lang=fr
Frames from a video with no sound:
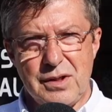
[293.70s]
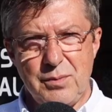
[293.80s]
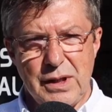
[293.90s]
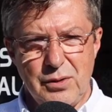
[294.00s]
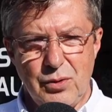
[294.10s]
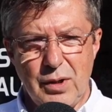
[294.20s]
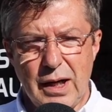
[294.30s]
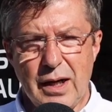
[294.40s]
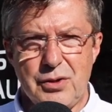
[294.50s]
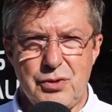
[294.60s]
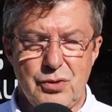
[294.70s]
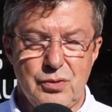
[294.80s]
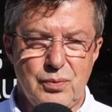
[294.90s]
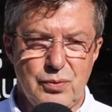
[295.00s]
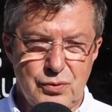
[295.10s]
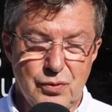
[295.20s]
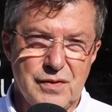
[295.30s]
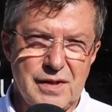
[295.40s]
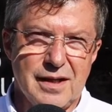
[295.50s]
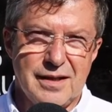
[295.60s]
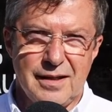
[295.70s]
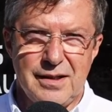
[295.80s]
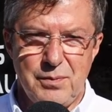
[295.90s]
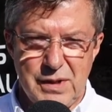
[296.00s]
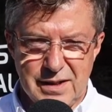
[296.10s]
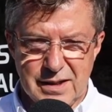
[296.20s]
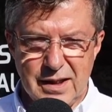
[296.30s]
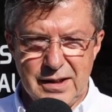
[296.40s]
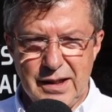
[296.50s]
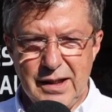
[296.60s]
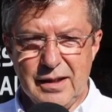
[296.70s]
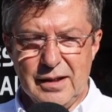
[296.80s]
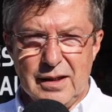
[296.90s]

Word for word: cm de large euh, sur certains types d'escaliers.